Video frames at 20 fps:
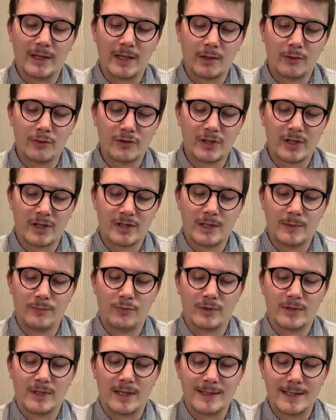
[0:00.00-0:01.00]
est très recherchée
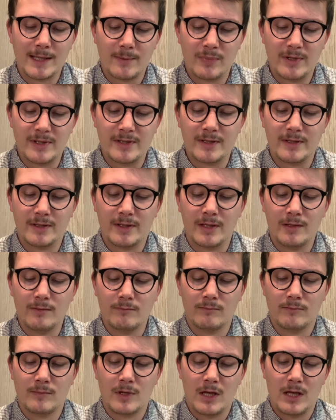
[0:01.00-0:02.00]
pour sa
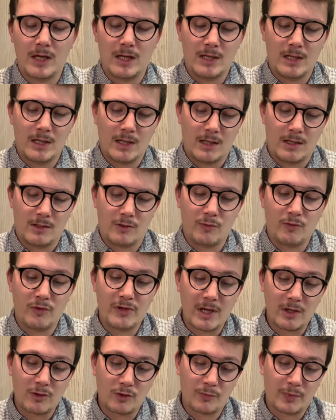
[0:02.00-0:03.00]
simplicité. Le
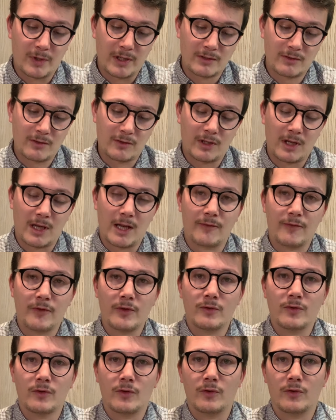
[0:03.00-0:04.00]
modèle qu'on présente à la
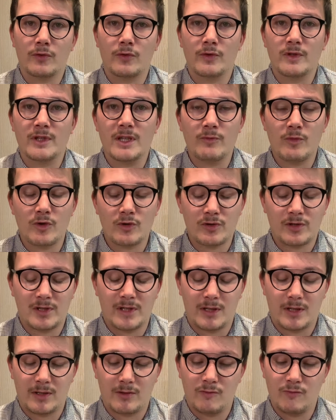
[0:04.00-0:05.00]
vente de dimanche
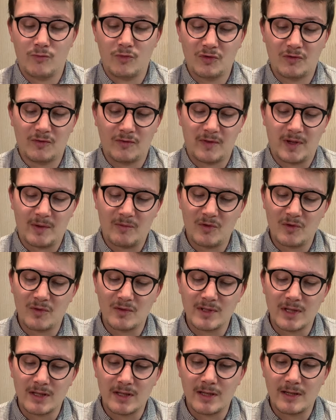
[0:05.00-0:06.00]
est une montre vraiment
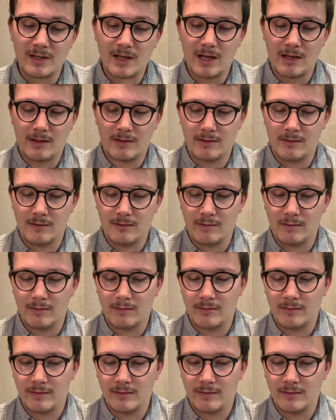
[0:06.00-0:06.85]
dans un état euh,